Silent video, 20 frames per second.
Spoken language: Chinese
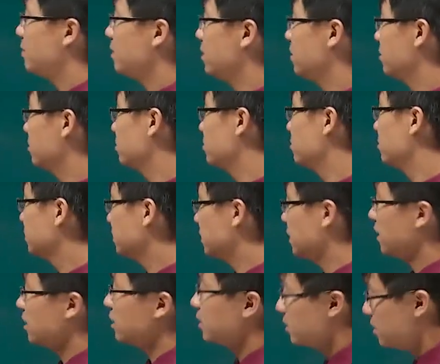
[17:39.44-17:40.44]
披露
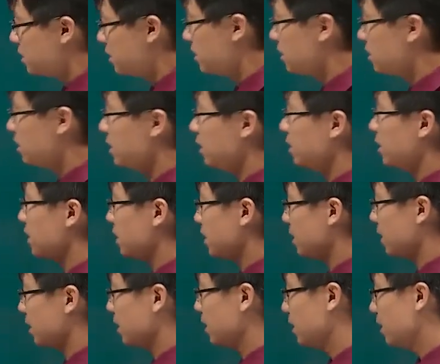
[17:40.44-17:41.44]
相应的信息
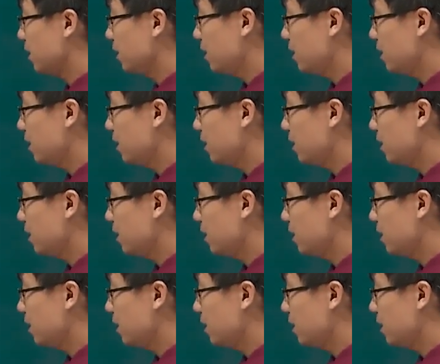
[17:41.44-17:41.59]
啊。